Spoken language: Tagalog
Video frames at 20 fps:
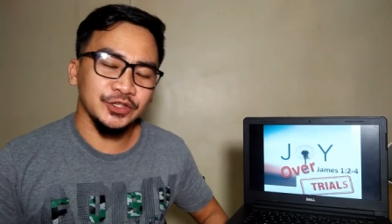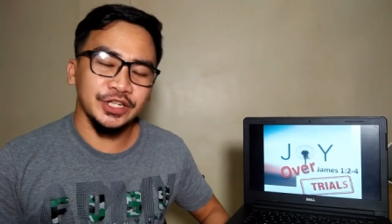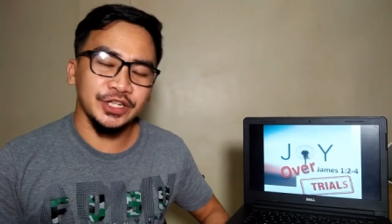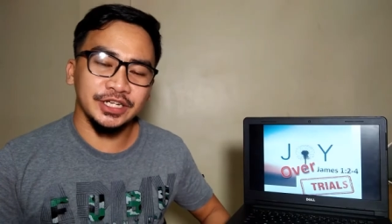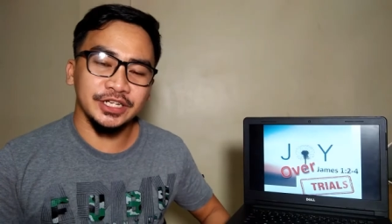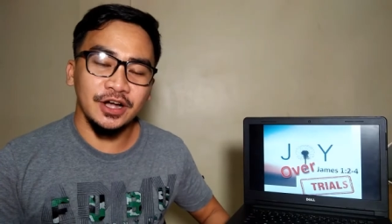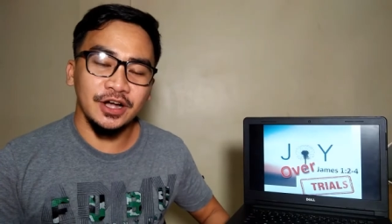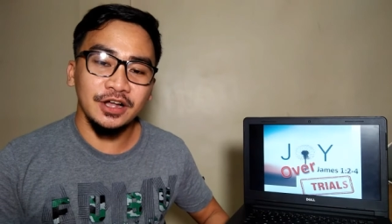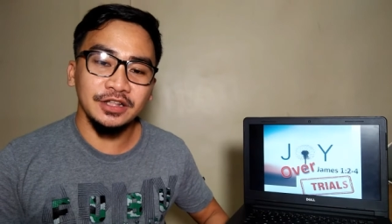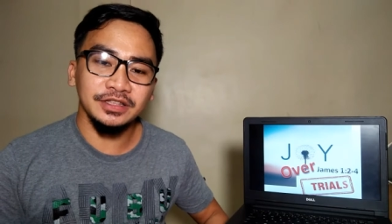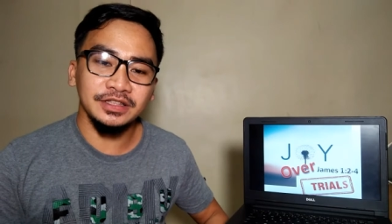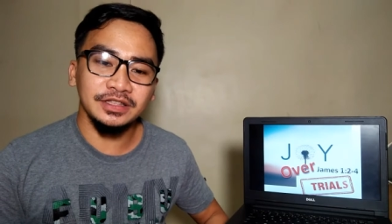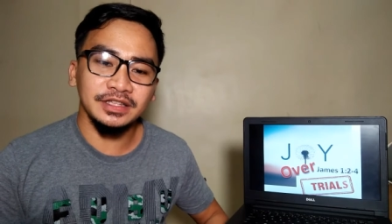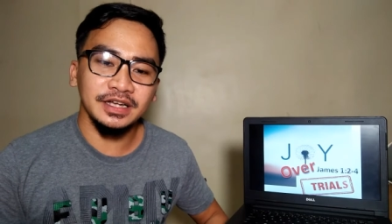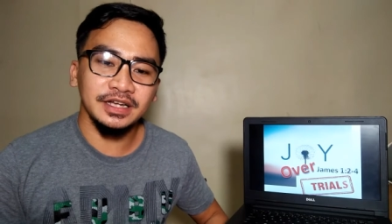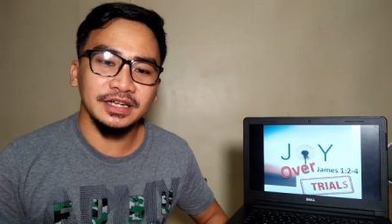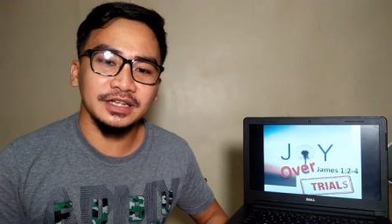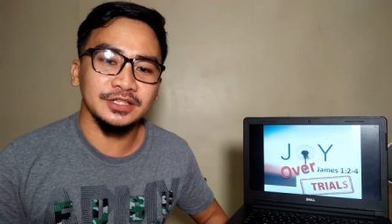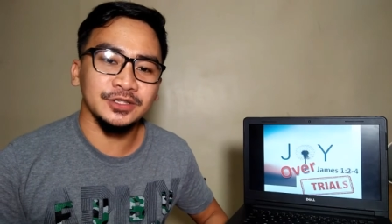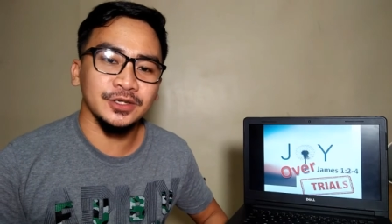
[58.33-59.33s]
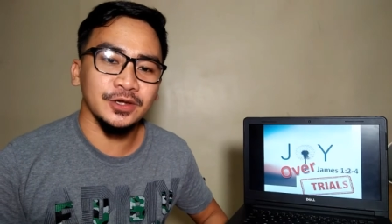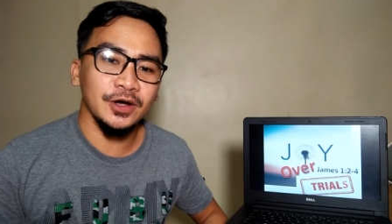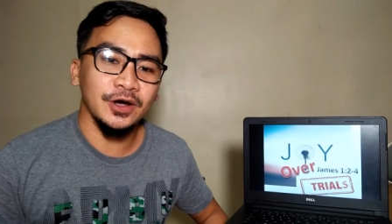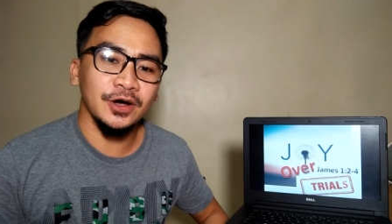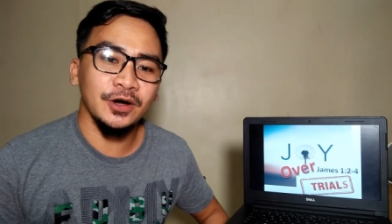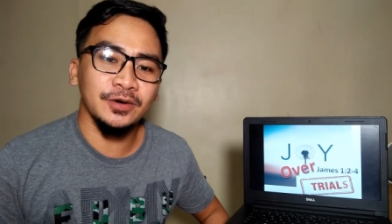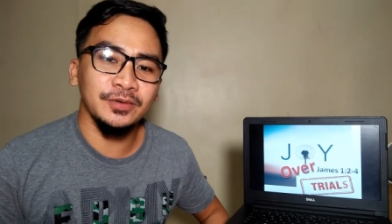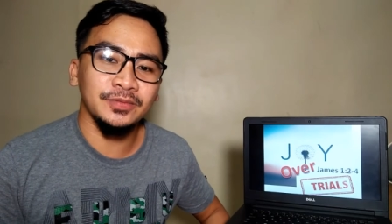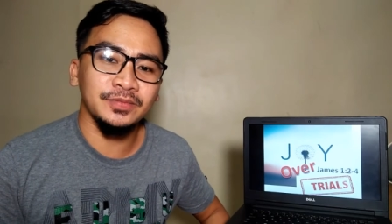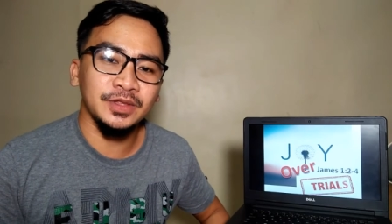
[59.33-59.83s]
So the context
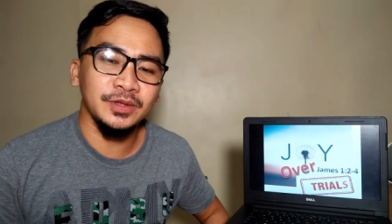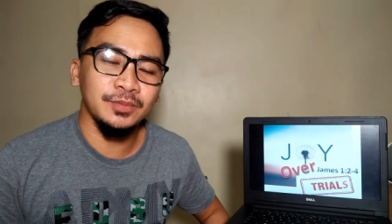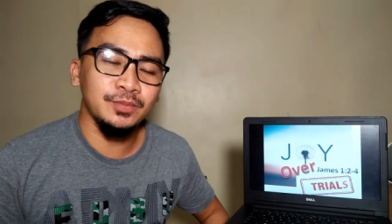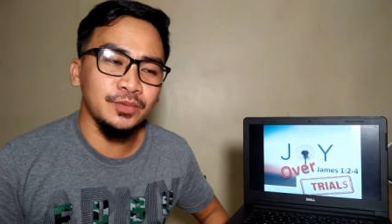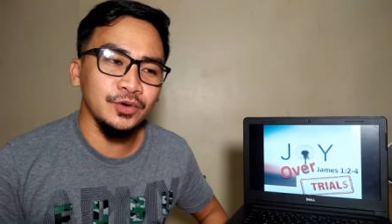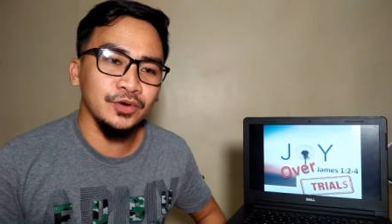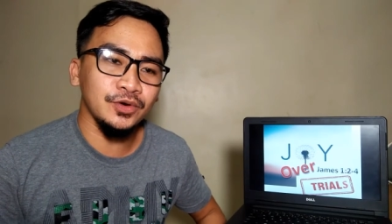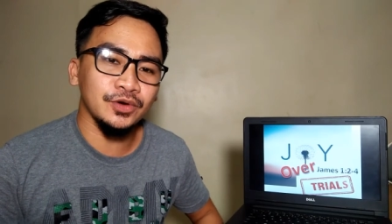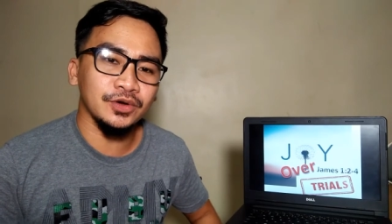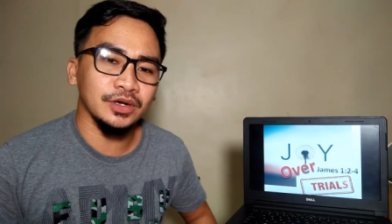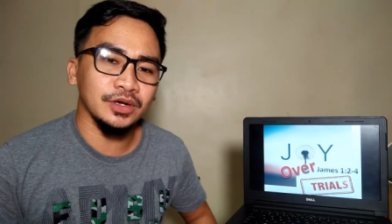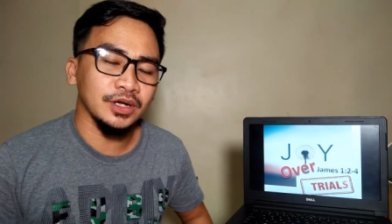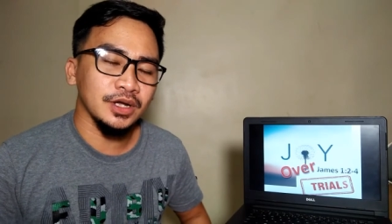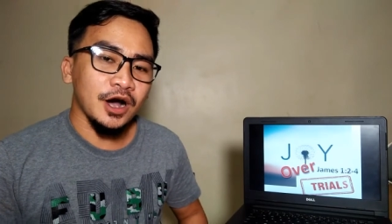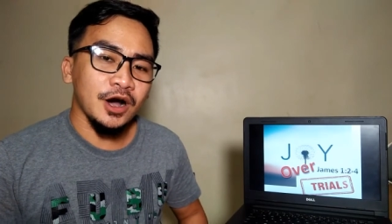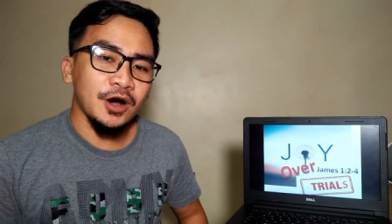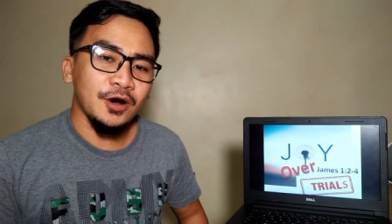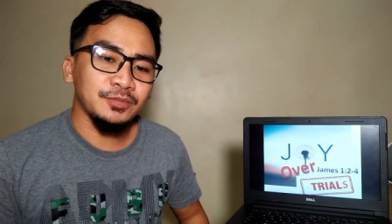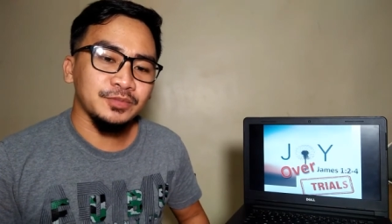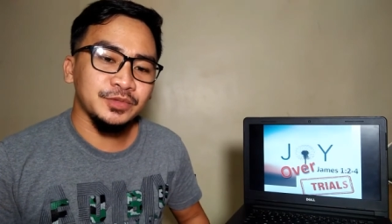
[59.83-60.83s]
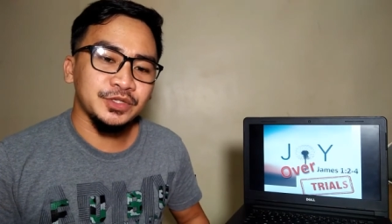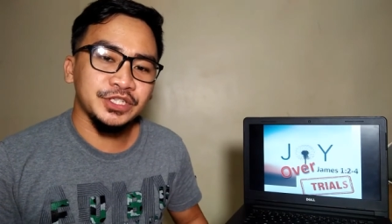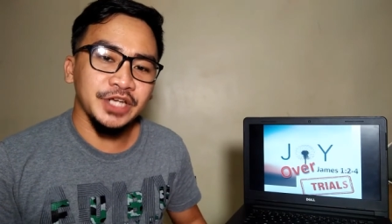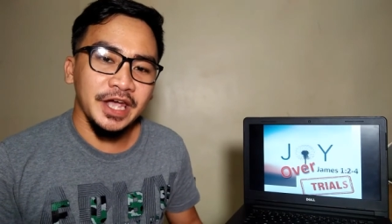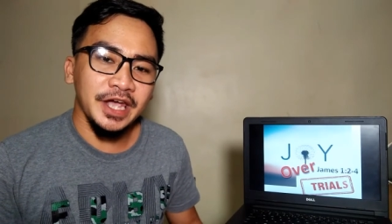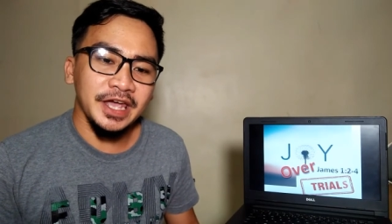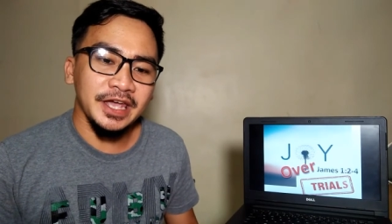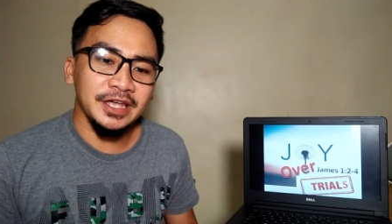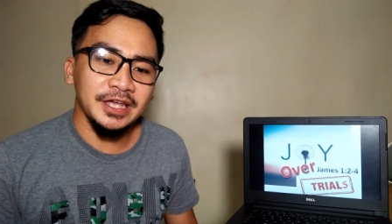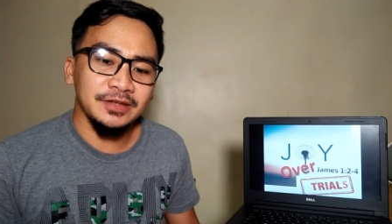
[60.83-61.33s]
of the book of
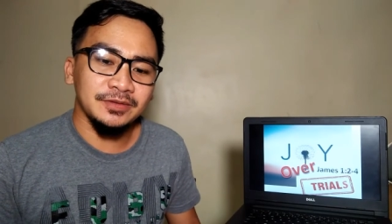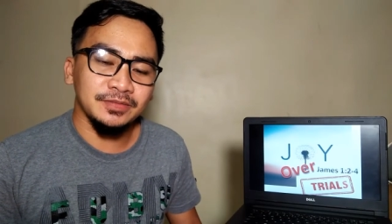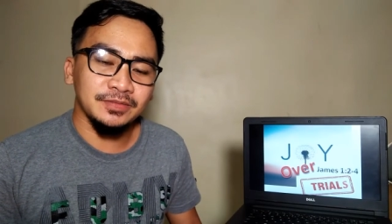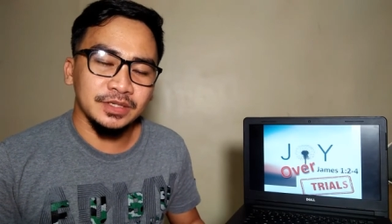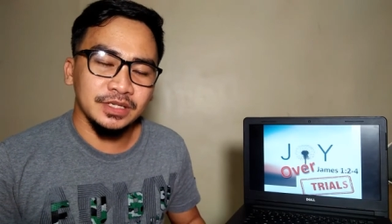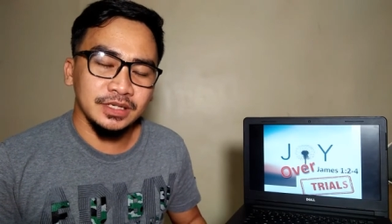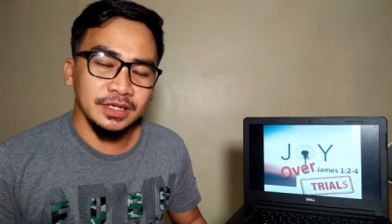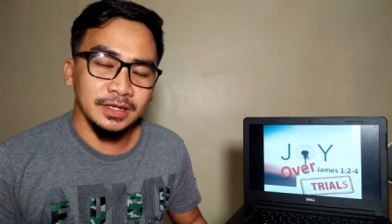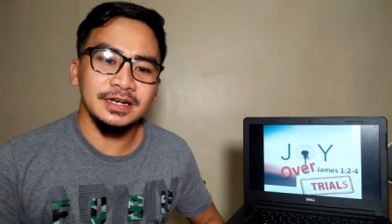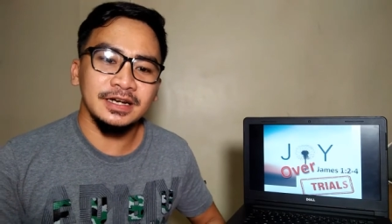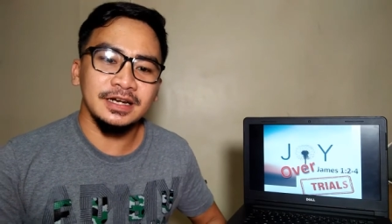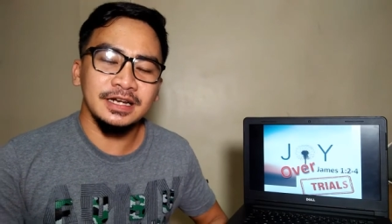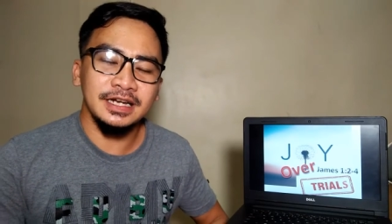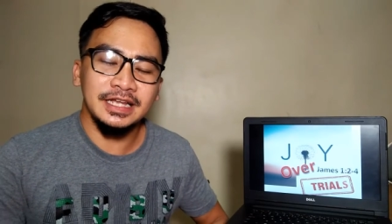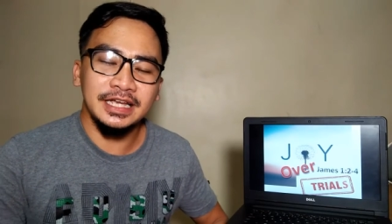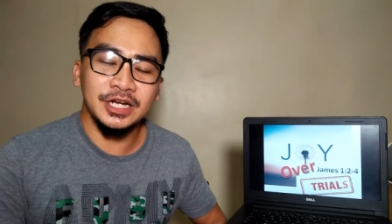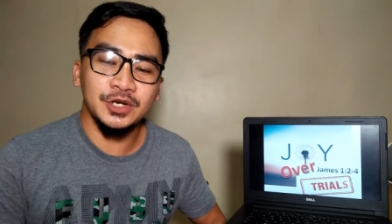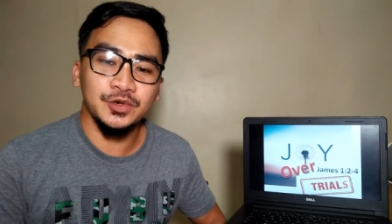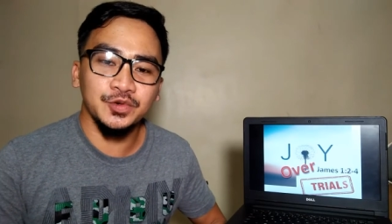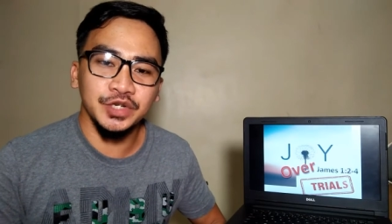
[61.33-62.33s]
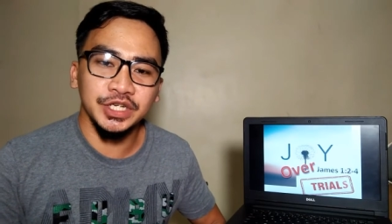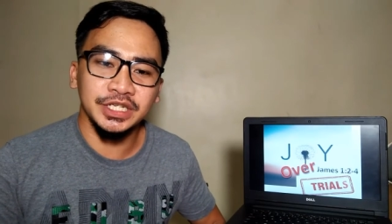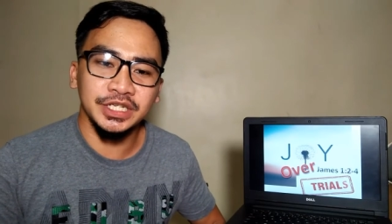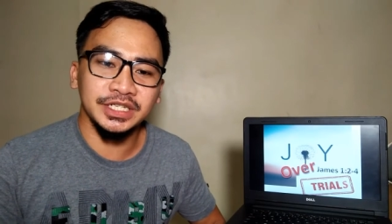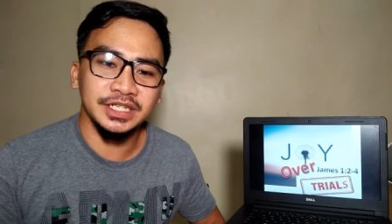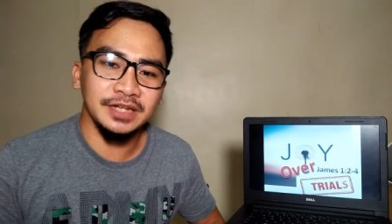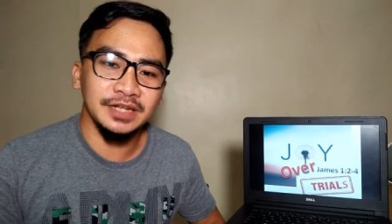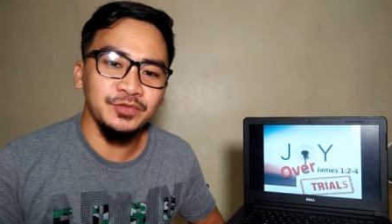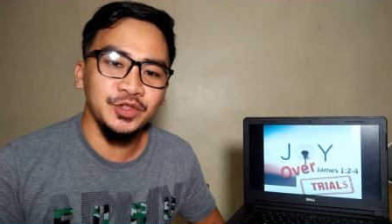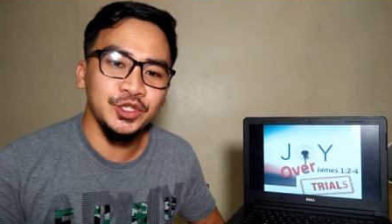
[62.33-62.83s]
James, early
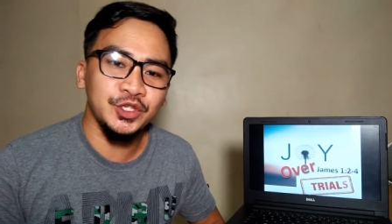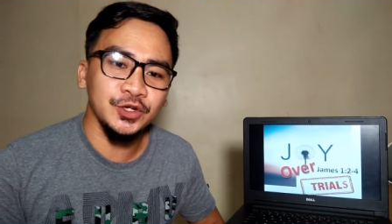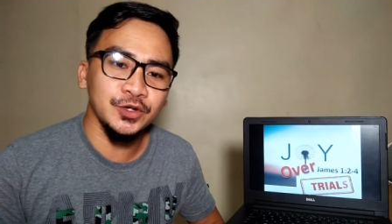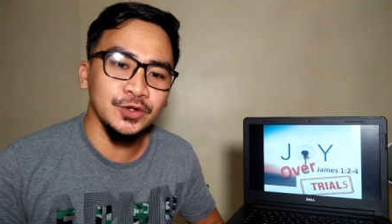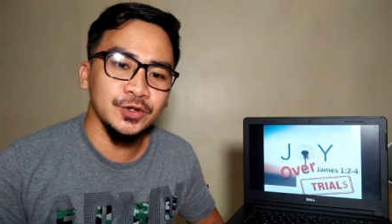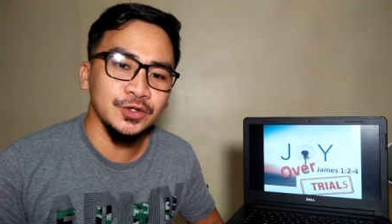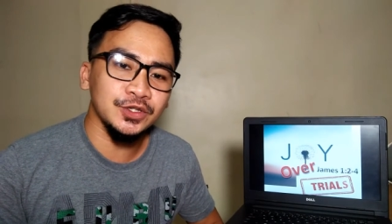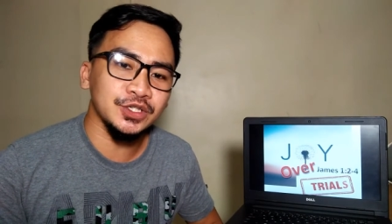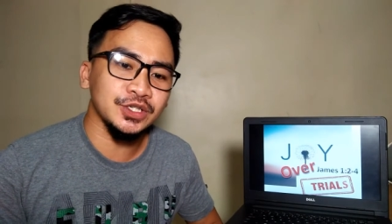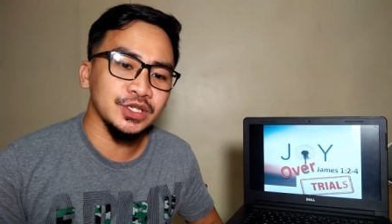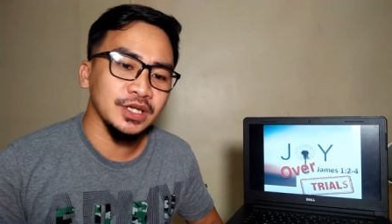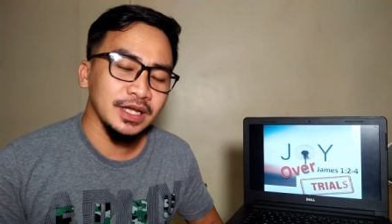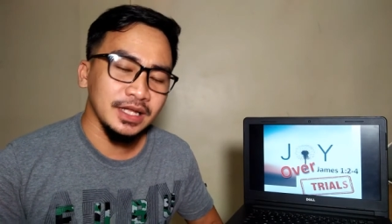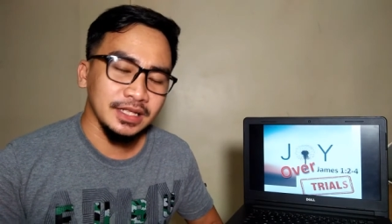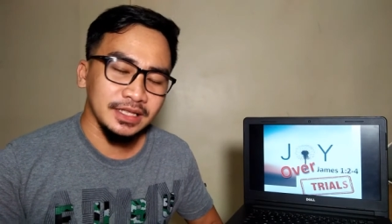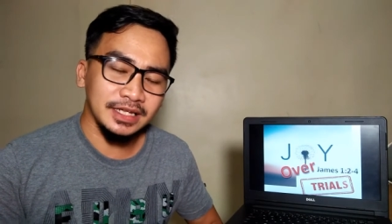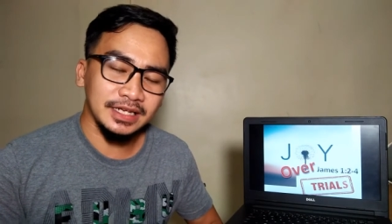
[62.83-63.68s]
Christian Jews,